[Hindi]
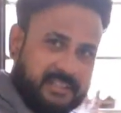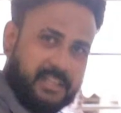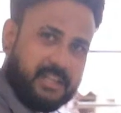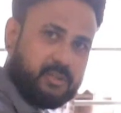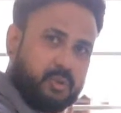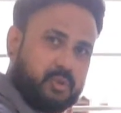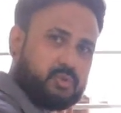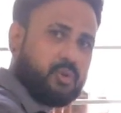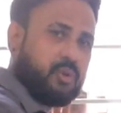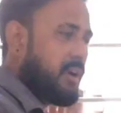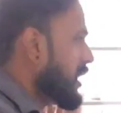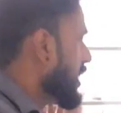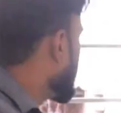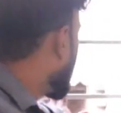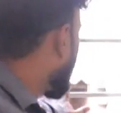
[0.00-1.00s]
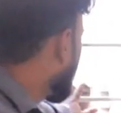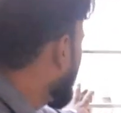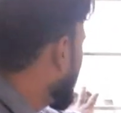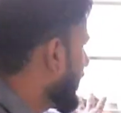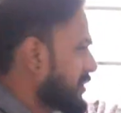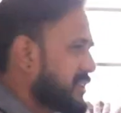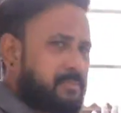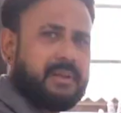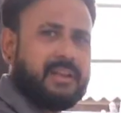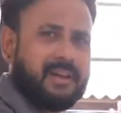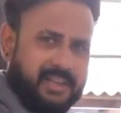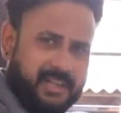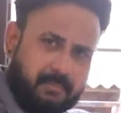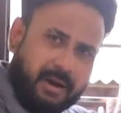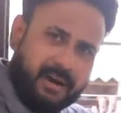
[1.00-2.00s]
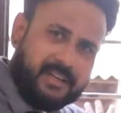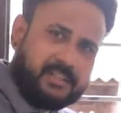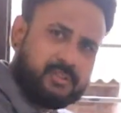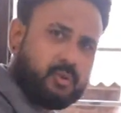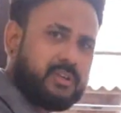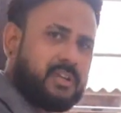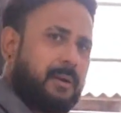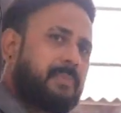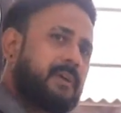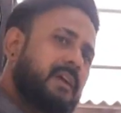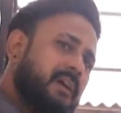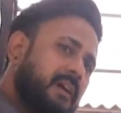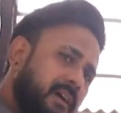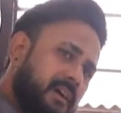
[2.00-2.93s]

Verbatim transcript: के दे रहे दोस्तों पल्ले अभी इसमें लगने बाकी है जो कि आपके